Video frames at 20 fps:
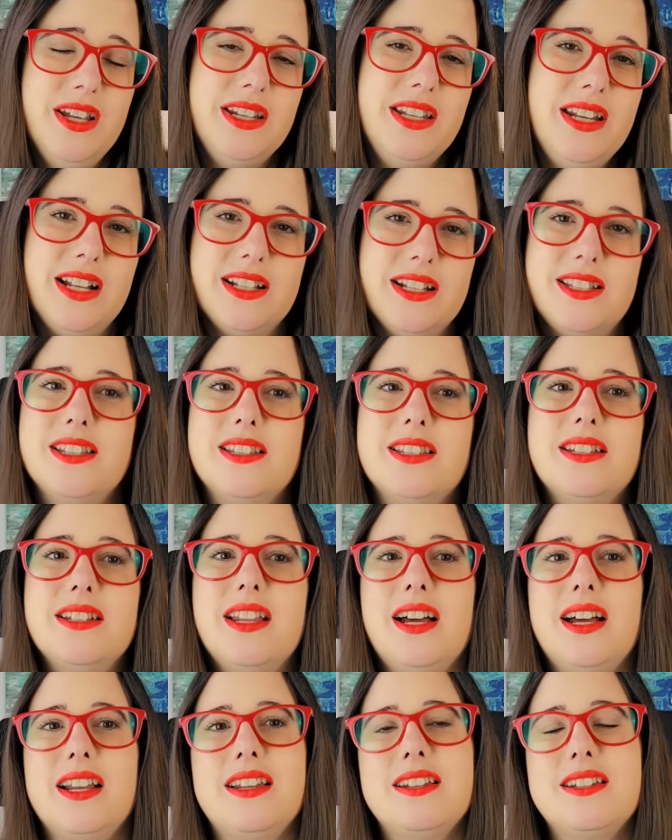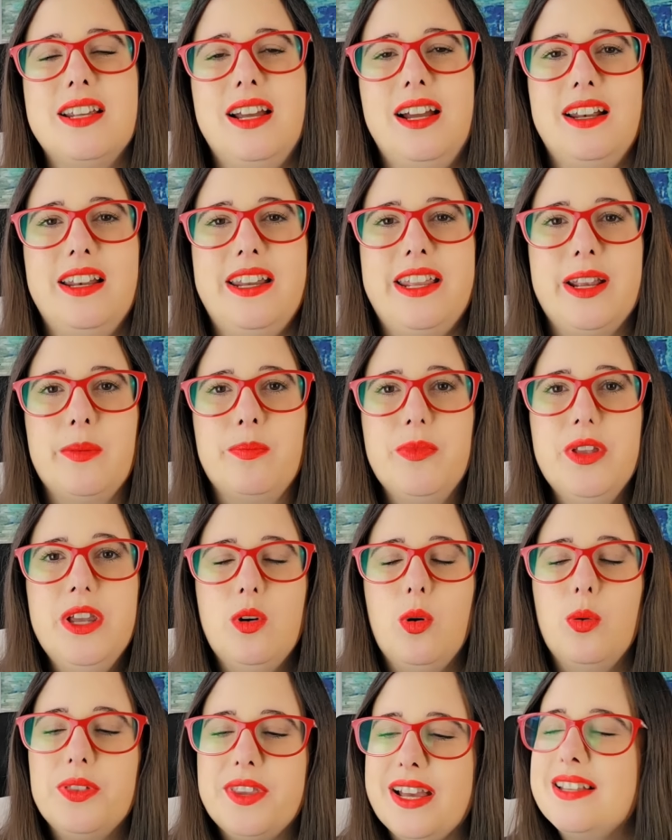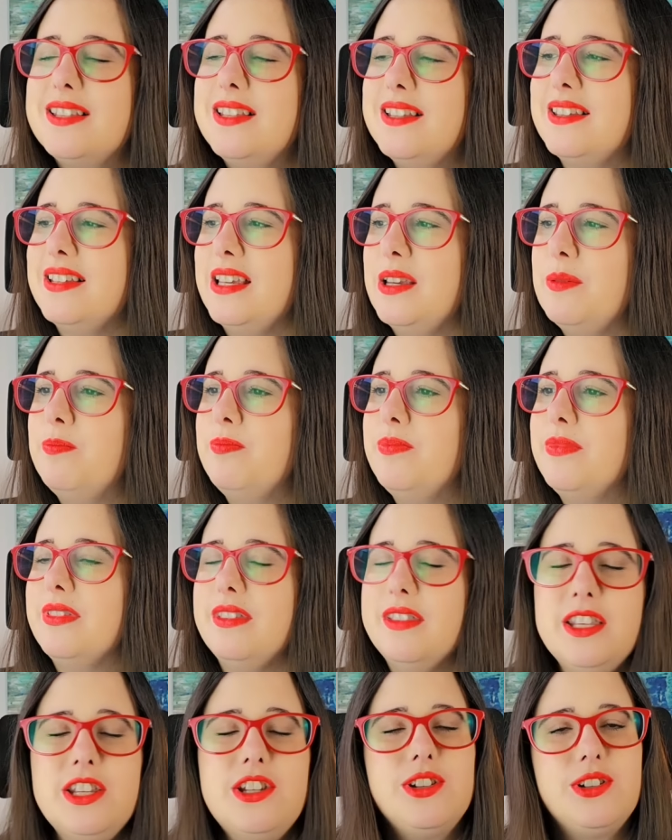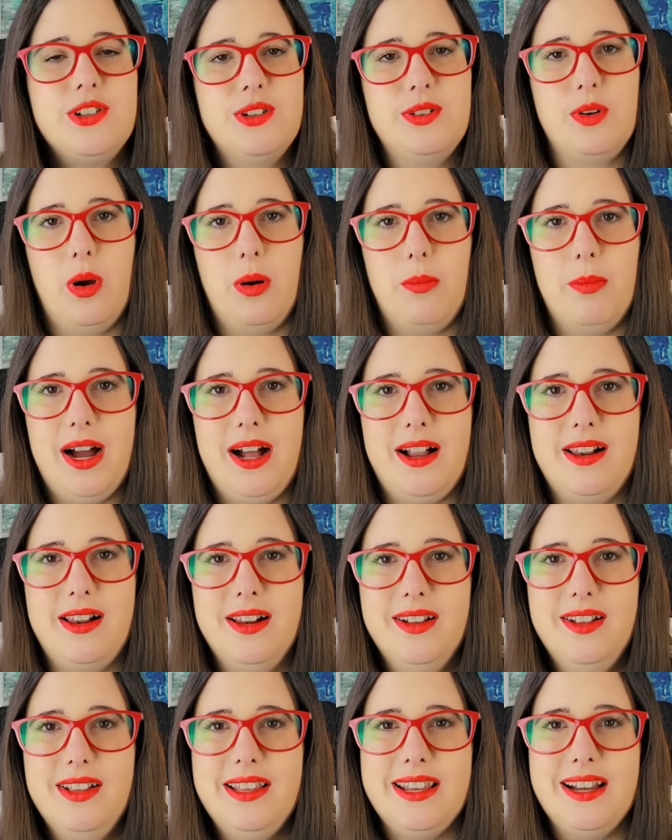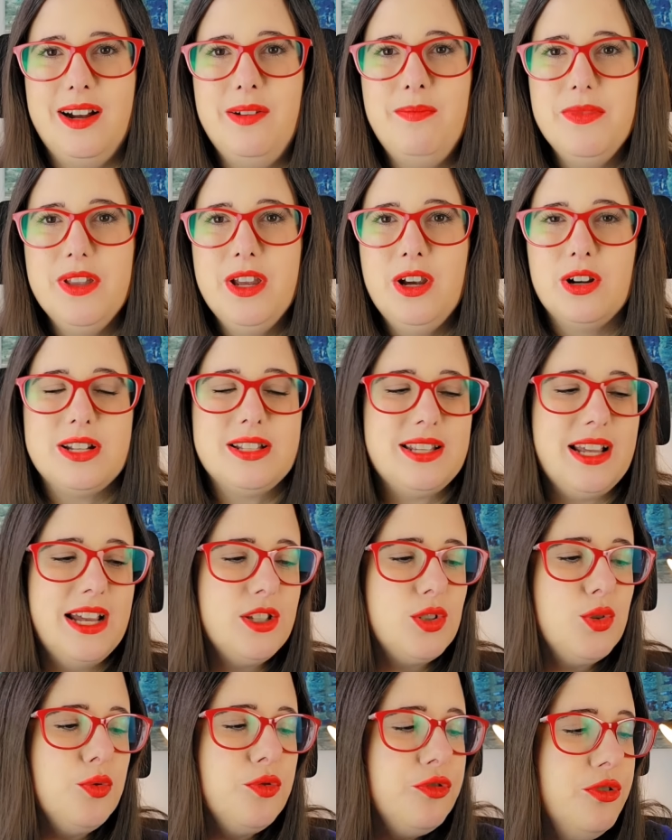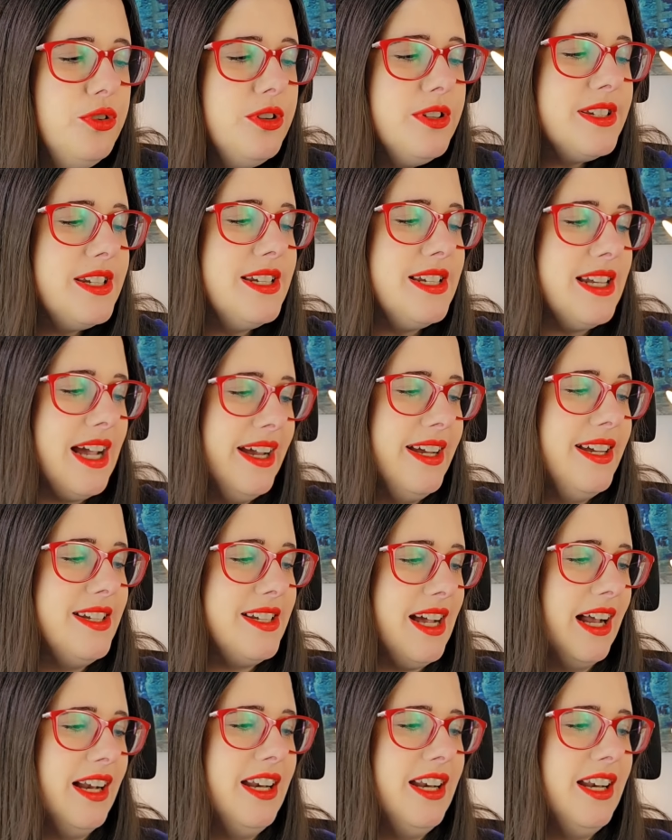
die Narzissten da an den Tag legen. Und das ist eben nicht normal. Ja, und das heißt, du fühlst dich eigentlich